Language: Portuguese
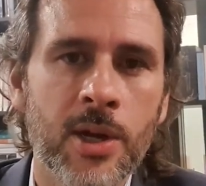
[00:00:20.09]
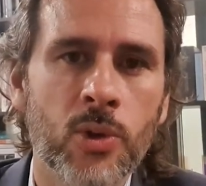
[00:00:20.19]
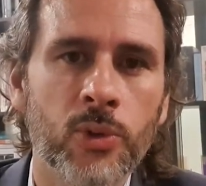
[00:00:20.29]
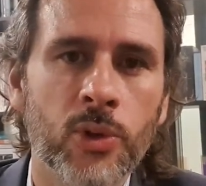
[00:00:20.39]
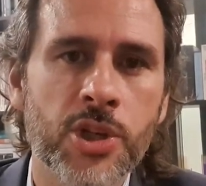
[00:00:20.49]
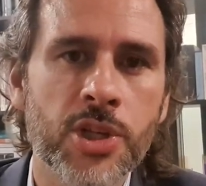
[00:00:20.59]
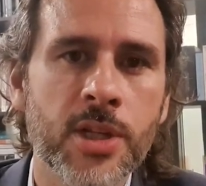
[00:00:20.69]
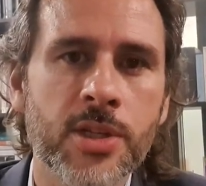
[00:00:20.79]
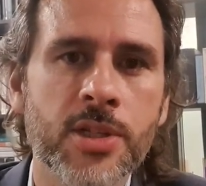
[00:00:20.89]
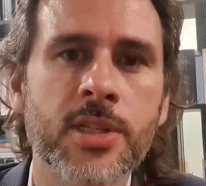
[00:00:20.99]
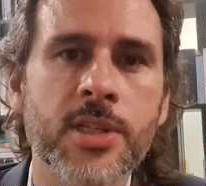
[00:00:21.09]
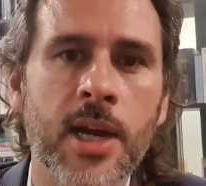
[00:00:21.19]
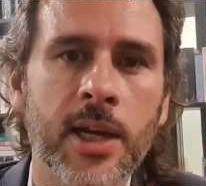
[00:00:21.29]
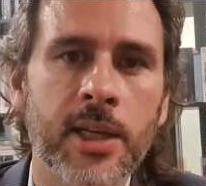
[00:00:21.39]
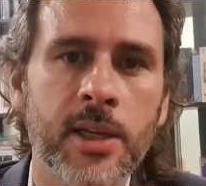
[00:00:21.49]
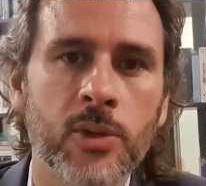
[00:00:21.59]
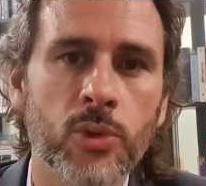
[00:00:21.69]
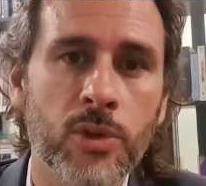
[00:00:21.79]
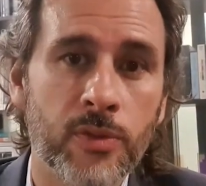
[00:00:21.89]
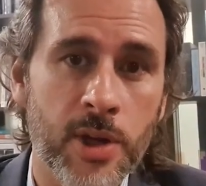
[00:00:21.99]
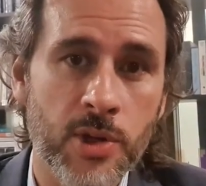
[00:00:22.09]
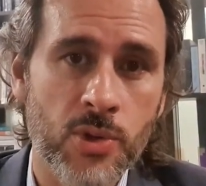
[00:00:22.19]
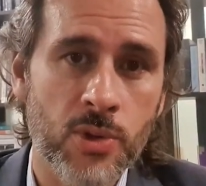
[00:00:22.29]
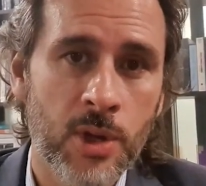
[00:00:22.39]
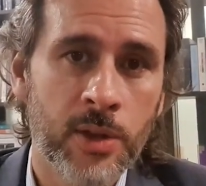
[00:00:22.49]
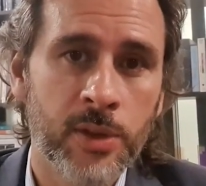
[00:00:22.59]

com notícias de destaque do universo